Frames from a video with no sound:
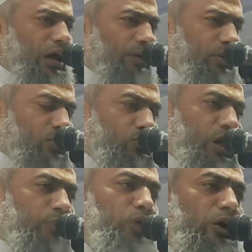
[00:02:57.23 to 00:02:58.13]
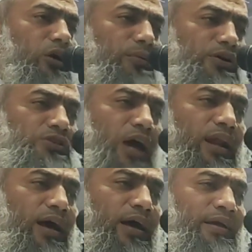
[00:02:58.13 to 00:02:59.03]
আপনার কোথায় পুরা করবো
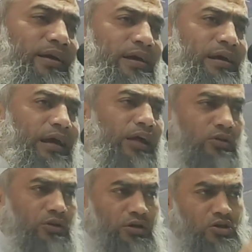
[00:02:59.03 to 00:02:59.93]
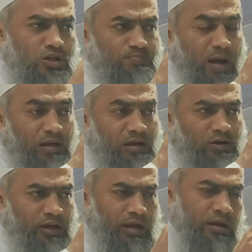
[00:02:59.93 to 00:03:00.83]
ইনশাআল্লাহ এই জন্য নিয়ত পাক্কা
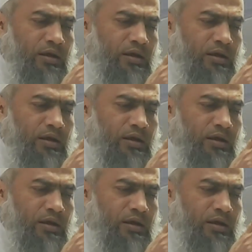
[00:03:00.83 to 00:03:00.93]
করেন